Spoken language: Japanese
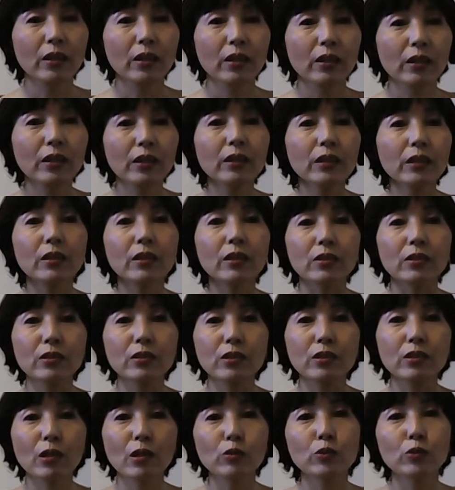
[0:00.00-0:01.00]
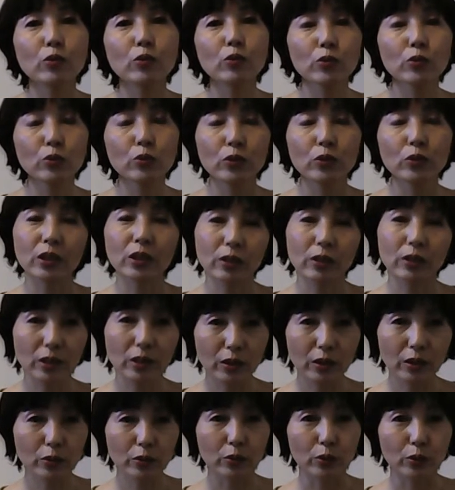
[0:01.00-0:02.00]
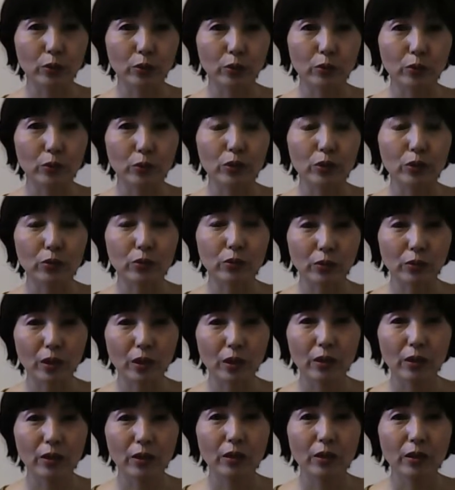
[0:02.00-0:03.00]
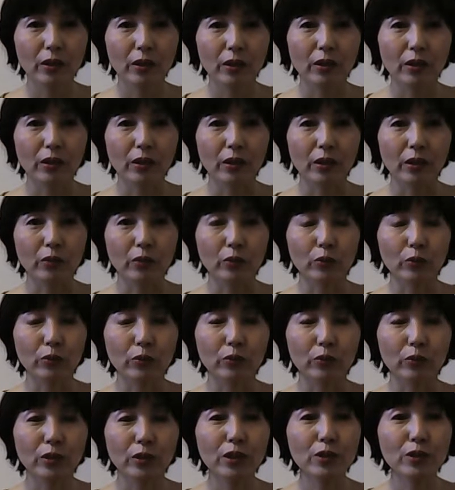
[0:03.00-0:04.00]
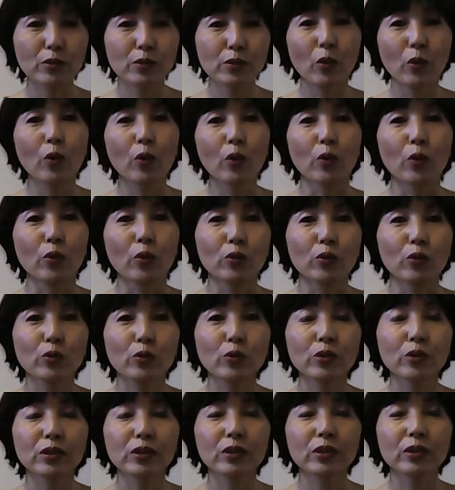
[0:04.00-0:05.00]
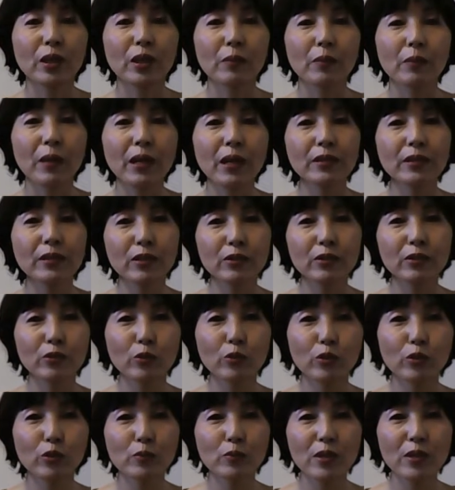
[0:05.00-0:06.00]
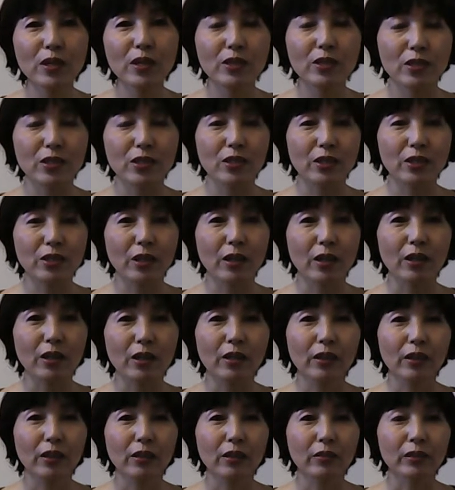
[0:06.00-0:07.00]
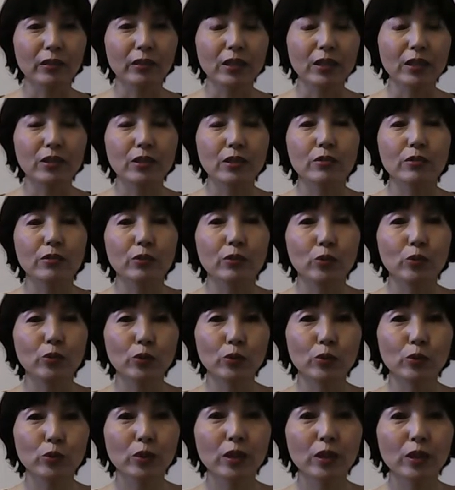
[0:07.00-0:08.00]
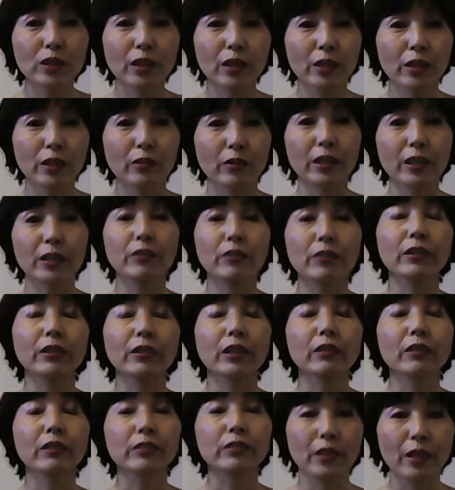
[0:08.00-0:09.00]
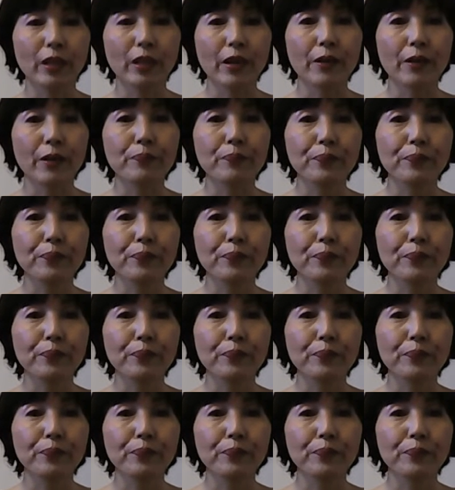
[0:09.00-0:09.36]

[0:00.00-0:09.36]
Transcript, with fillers: だったら違う想像だってできるってことですよねあの何もそういったマイナスのイメージしか私たちは想像できないわけではなくて